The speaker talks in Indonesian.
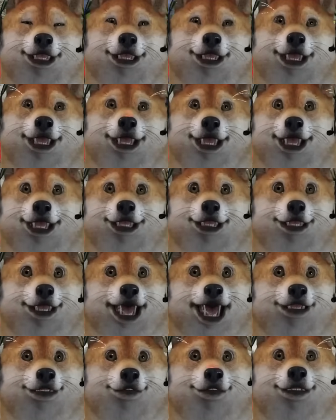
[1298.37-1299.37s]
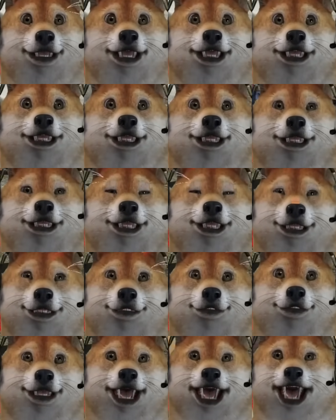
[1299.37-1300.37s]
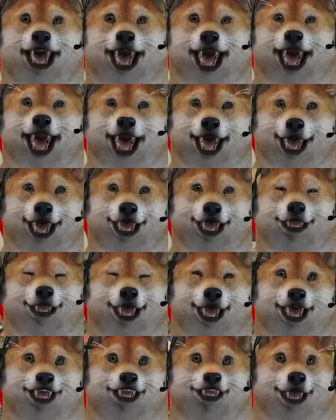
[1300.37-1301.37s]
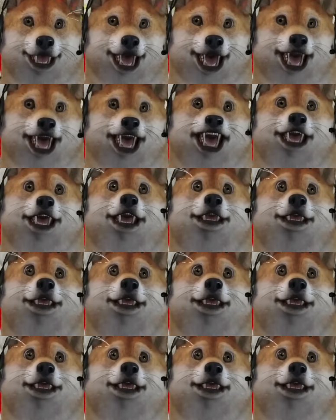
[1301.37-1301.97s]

lihat cocok semuanya ya nggak ada yang kelewat di atas